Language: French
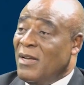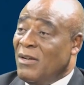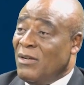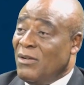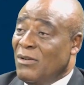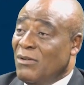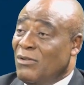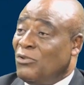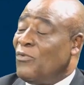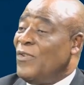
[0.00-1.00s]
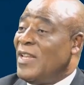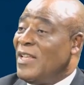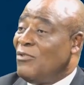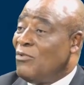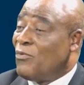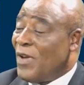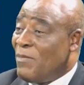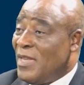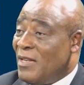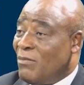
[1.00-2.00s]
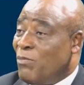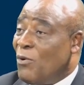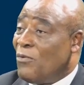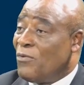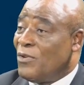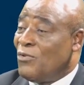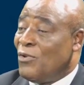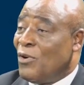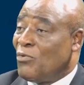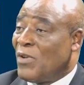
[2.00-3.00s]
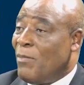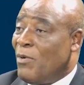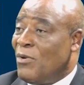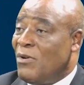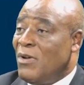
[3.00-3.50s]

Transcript: euh, je venais d'une famille pauvre du nord du Gabon.